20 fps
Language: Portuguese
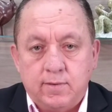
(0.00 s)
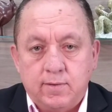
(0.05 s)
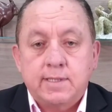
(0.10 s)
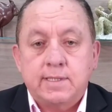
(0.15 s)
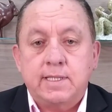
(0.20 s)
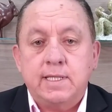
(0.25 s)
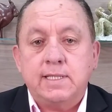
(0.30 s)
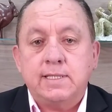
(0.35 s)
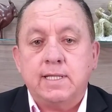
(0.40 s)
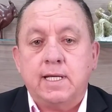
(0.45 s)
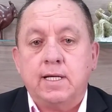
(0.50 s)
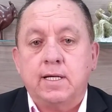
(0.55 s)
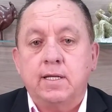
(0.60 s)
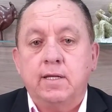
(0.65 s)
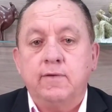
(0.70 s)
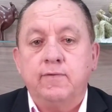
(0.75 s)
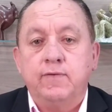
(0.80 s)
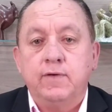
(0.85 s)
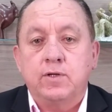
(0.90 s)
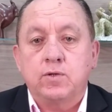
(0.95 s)
se
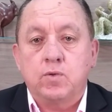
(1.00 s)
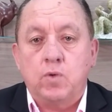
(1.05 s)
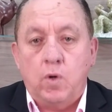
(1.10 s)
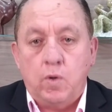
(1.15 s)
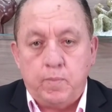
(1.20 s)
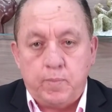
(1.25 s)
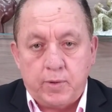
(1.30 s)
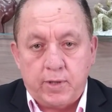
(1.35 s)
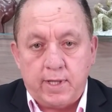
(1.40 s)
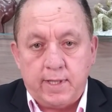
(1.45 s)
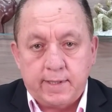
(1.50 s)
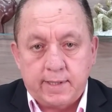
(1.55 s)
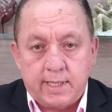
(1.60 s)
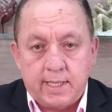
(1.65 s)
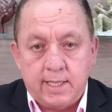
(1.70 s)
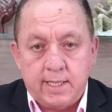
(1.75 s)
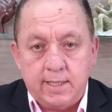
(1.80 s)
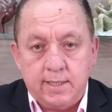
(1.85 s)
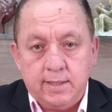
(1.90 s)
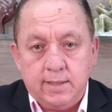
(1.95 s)
sacrificou por
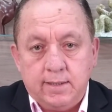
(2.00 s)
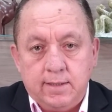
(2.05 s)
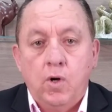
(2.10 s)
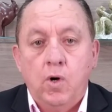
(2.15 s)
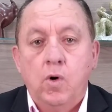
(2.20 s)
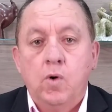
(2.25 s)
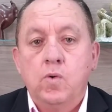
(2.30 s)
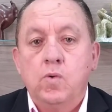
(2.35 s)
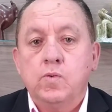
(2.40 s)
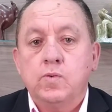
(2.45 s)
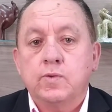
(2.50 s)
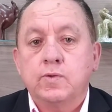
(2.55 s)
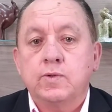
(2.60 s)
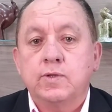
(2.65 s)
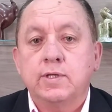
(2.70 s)
alguém ou